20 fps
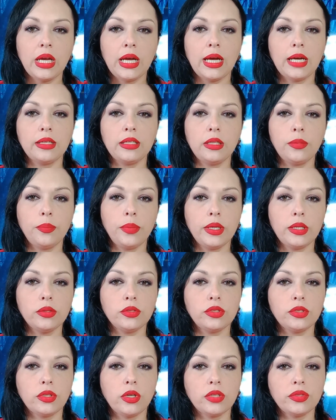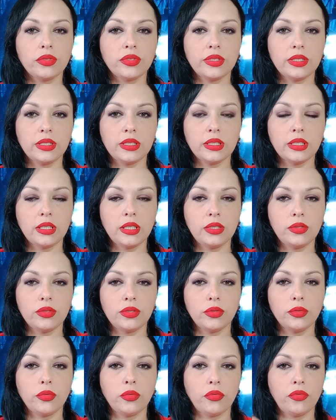aqui pelos nossos inscritos.
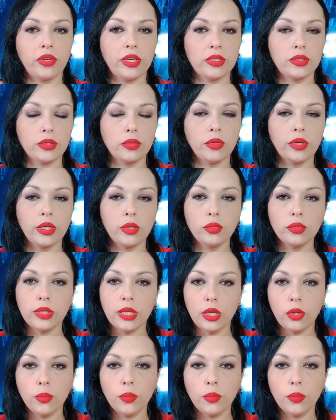Eu confesso que eu relutei